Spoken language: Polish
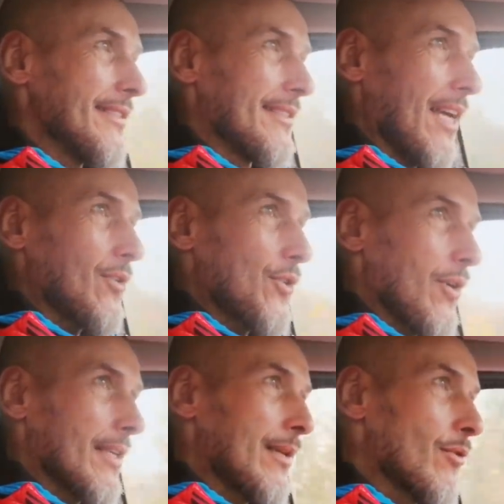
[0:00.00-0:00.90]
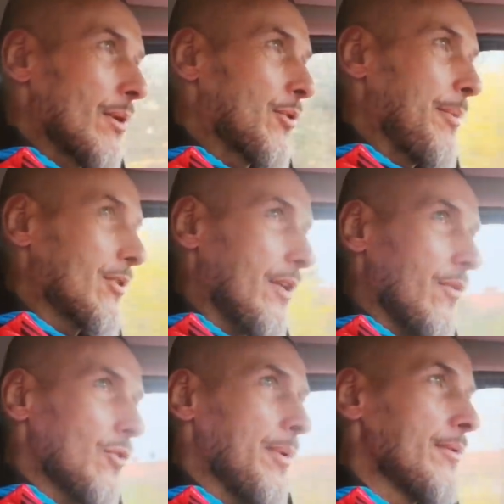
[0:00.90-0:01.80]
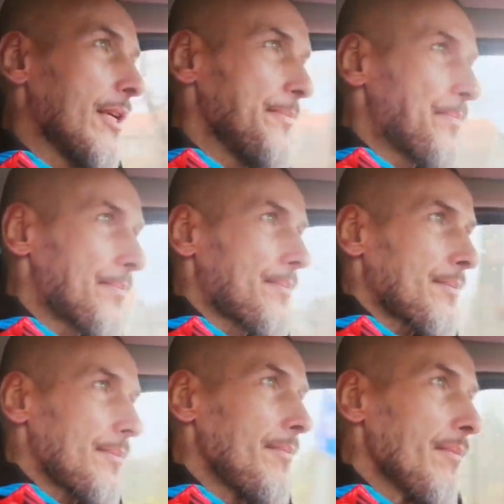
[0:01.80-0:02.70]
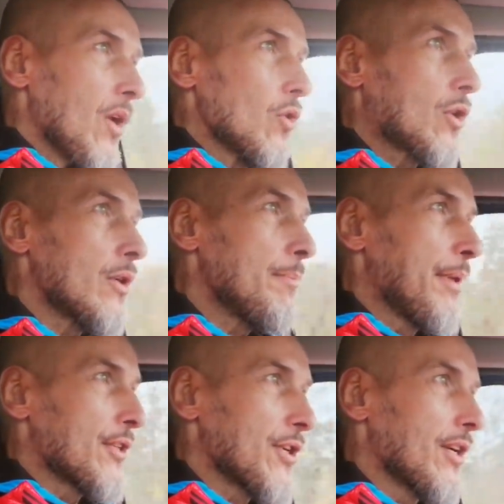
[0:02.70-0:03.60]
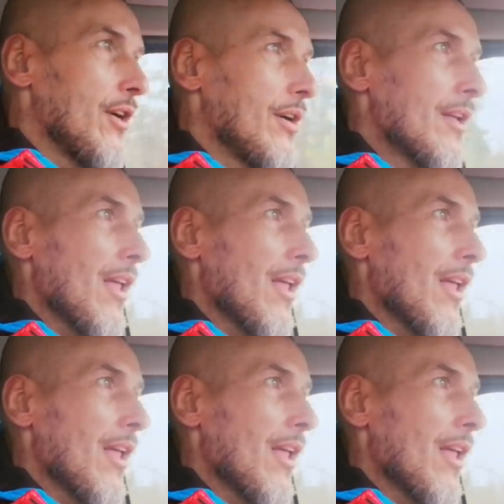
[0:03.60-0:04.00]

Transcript: Tak to się okazało, że przypadkowo zupełnie odkryłem pierwszego,